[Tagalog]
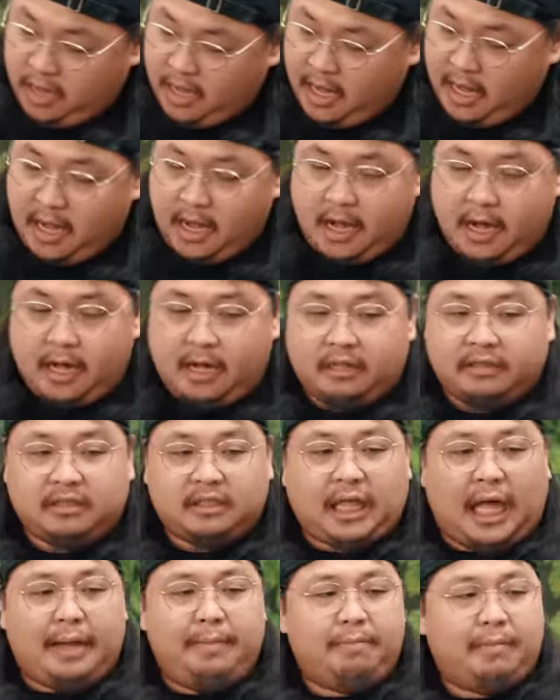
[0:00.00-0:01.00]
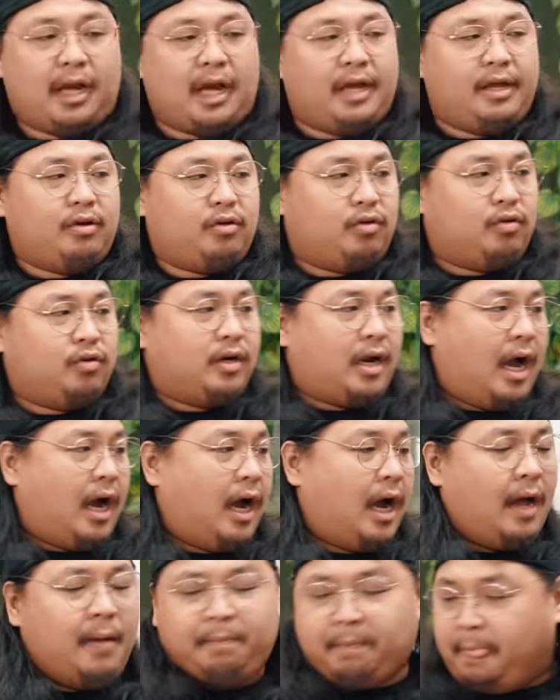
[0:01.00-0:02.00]
uh, time kayo
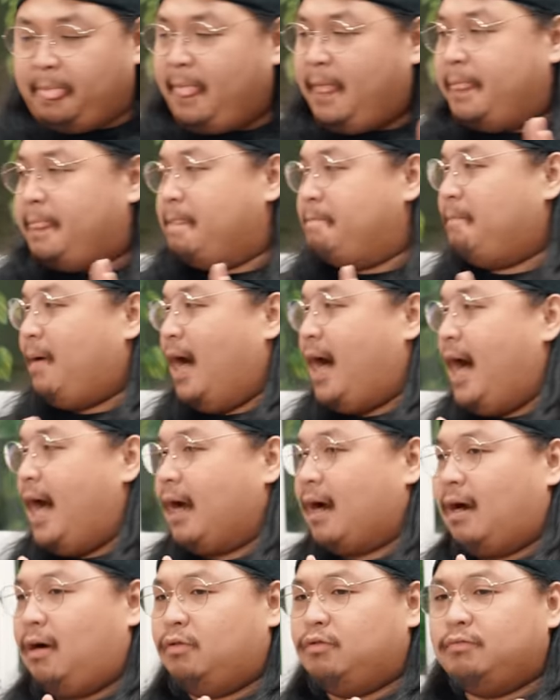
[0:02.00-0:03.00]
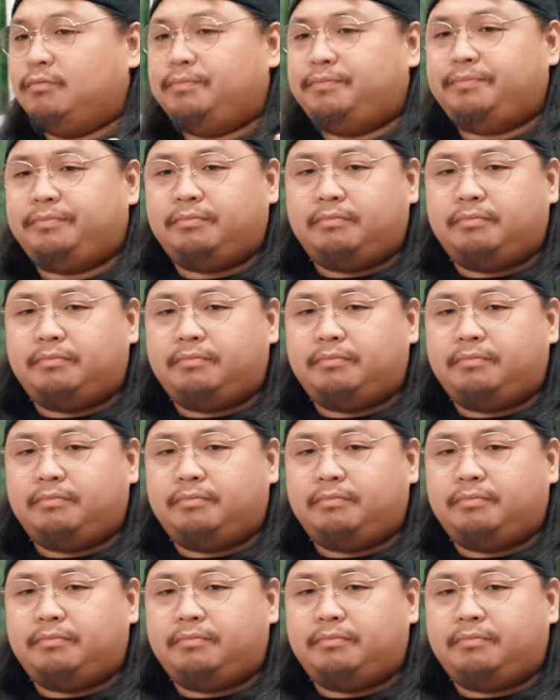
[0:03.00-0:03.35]
ng mga around